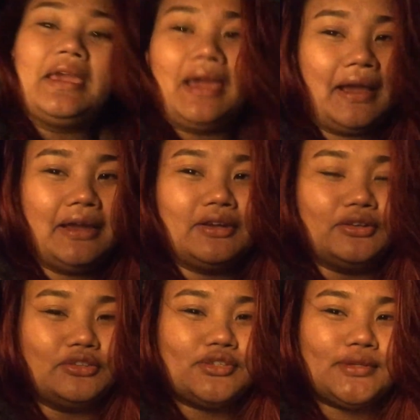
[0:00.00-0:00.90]
Kaya
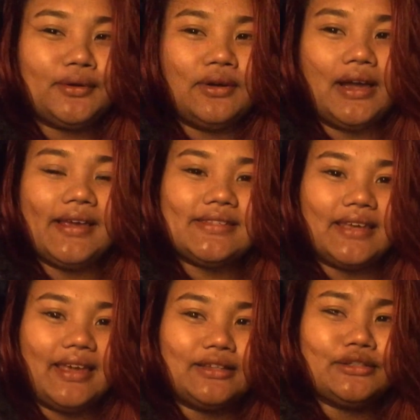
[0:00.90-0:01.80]
ganun. So, guys,
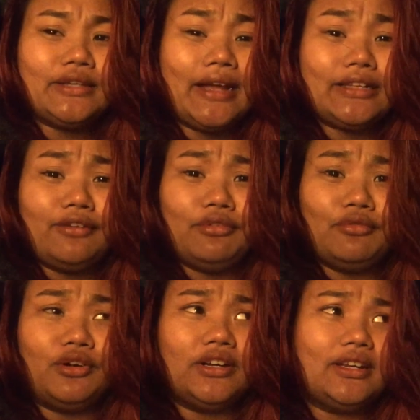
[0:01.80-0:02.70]
ayan. Good night,
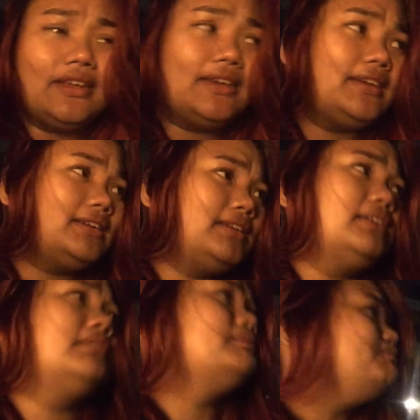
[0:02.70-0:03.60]
everyone.
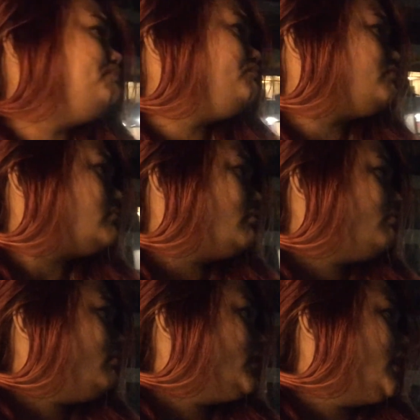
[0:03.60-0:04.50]
And,
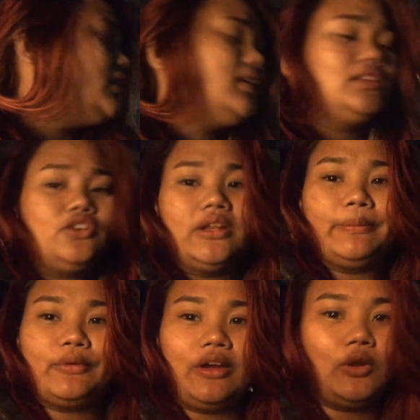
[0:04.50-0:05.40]
di ko
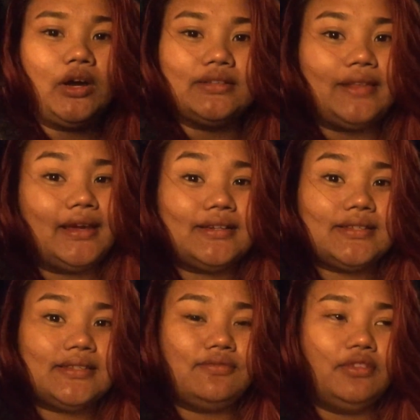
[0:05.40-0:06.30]
alam kung ano ang
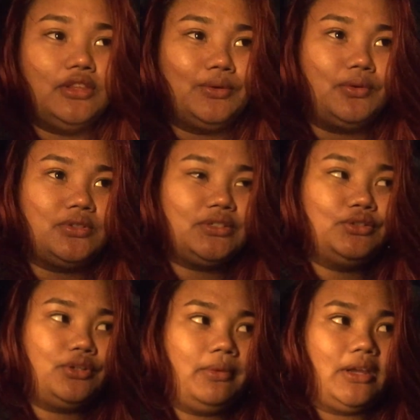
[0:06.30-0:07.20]
next video ko.
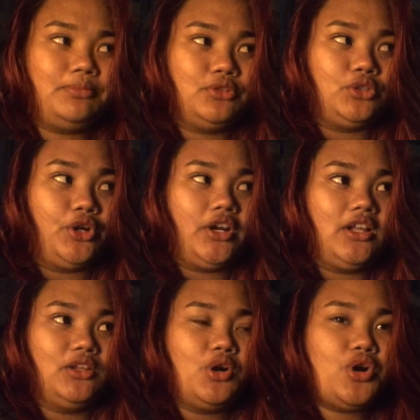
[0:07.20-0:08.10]
Siguro makeup
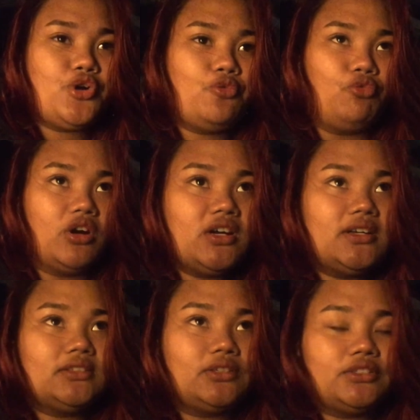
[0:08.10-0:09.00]
tutorial or
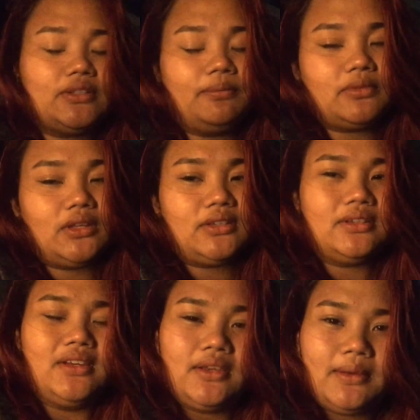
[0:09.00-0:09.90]
what or something.
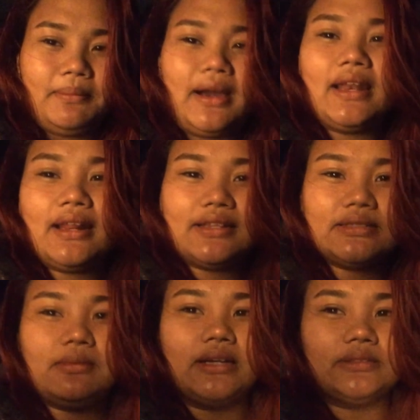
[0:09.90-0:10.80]
Bahala na
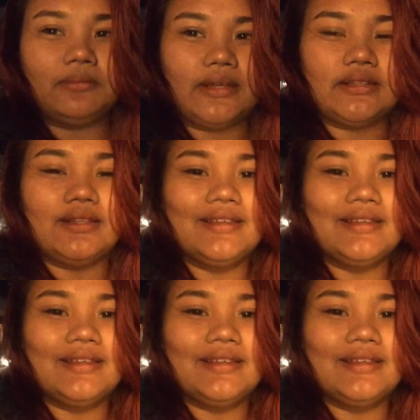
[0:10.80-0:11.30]
si Batman.